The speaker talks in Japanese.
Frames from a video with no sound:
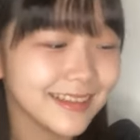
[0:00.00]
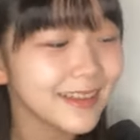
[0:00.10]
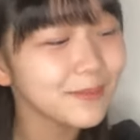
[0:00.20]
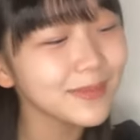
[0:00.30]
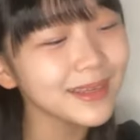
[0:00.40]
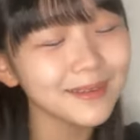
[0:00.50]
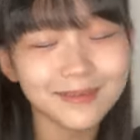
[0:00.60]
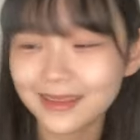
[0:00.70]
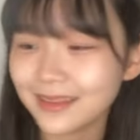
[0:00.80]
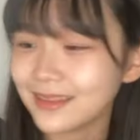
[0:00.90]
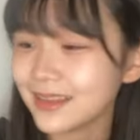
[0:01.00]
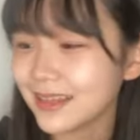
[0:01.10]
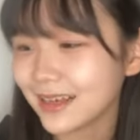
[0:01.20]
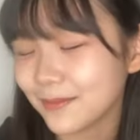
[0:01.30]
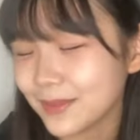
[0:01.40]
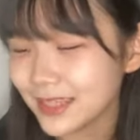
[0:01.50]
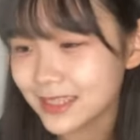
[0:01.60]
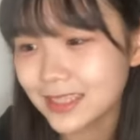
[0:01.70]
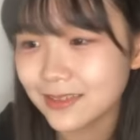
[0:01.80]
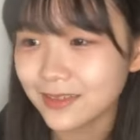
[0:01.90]
え見え」でなんかみんな
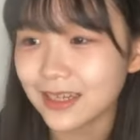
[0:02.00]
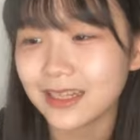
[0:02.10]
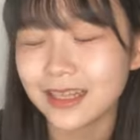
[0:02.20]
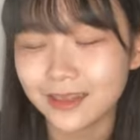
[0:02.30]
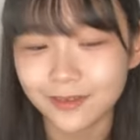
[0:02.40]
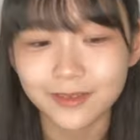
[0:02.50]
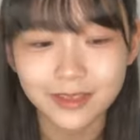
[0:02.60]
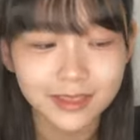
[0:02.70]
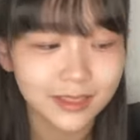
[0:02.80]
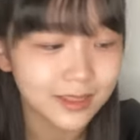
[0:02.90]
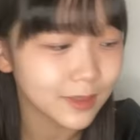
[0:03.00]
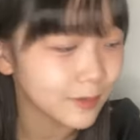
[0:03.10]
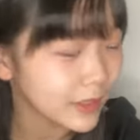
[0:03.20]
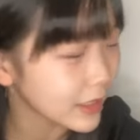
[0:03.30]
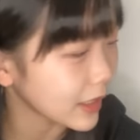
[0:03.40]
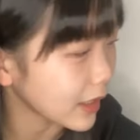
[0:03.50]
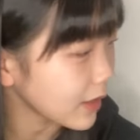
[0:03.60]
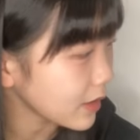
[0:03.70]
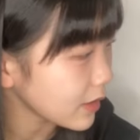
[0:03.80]
シールいらないのでさつきもなんか